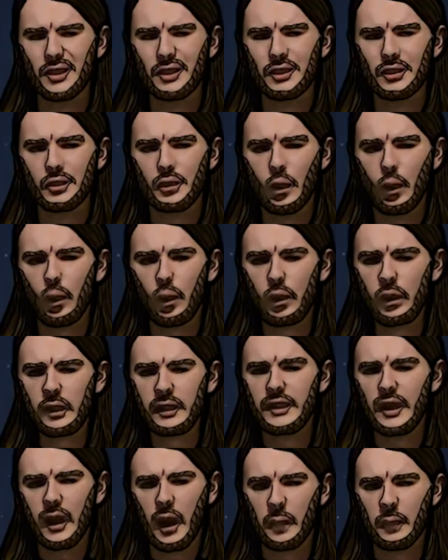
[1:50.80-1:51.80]
ce rôle-là
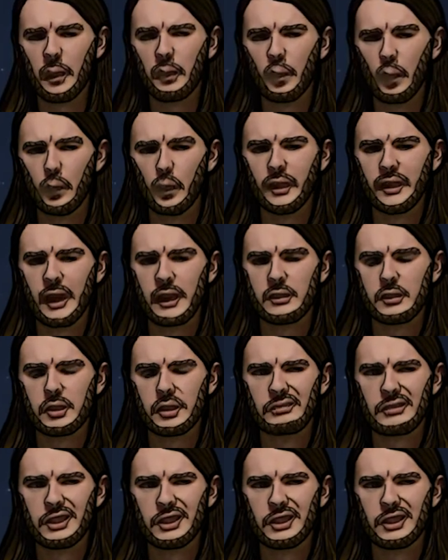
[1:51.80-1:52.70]
était quand même un peu étrange.